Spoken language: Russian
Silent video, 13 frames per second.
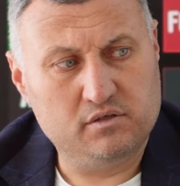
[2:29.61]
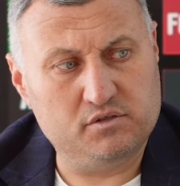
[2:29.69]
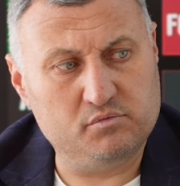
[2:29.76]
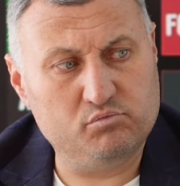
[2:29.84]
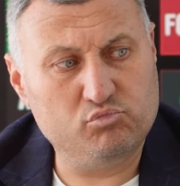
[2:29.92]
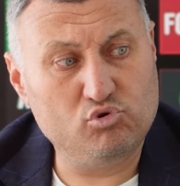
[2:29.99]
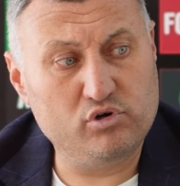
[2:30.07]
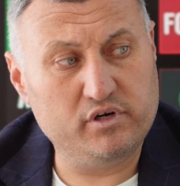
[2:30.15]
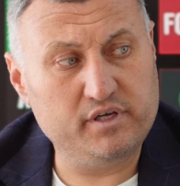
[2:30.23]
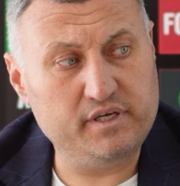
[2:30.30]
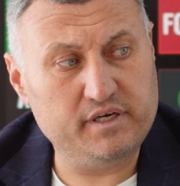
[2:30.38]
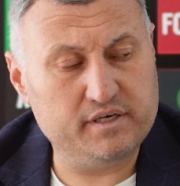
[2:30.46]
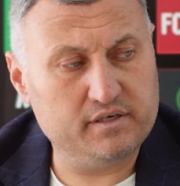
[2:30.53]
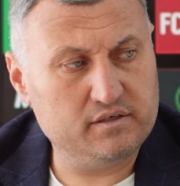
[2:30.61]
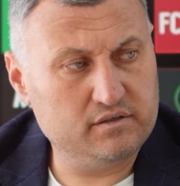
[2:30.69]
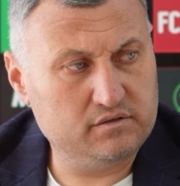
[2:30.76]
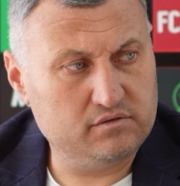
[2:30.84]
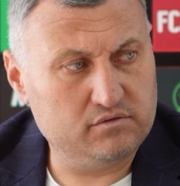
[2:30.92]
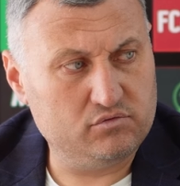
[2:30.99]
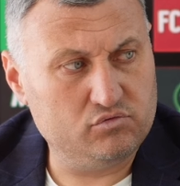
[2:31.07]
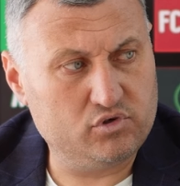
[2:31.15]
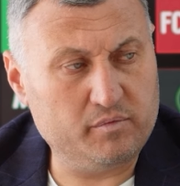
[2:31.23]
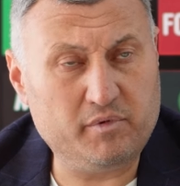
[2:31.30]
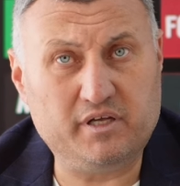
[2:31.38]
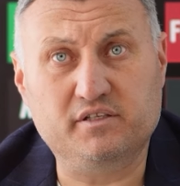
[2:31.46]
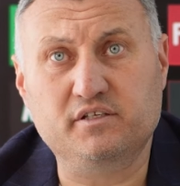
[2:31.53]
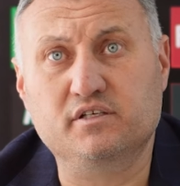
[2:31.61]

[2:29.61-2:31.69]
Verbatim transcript: Тем более у команды